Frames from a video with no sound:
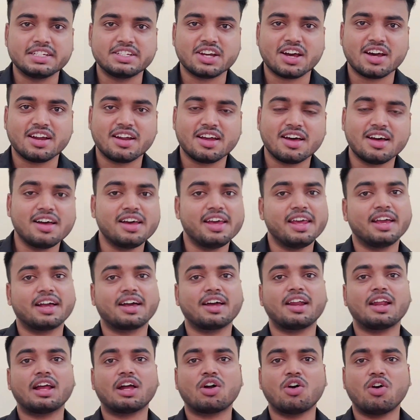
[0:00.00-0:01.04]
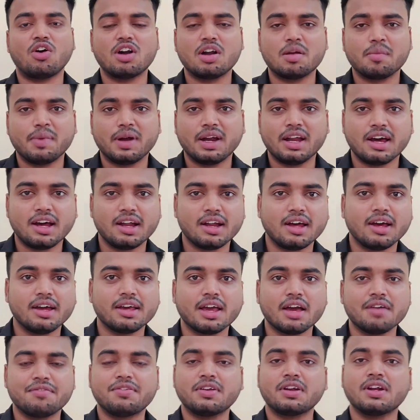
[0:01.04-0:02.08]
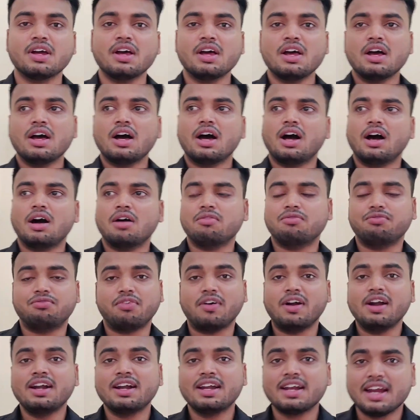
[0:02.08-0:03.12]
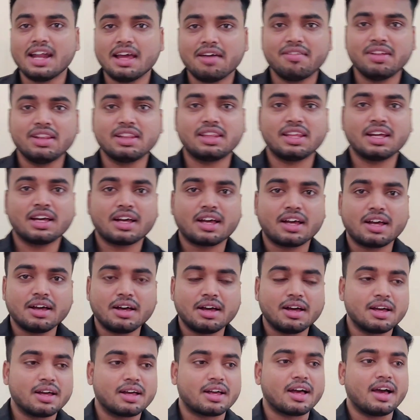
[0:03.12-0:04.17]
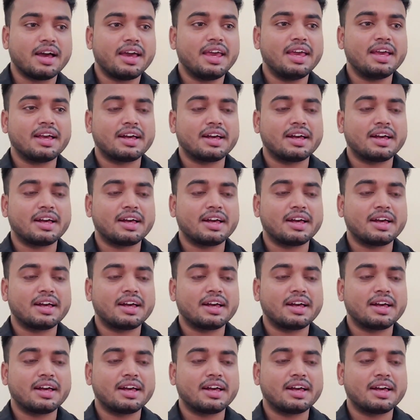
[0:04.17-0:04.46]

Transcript: के जाना एक रिकॉर्ड बनाना या फिर वर्ल्ड लेवल तक का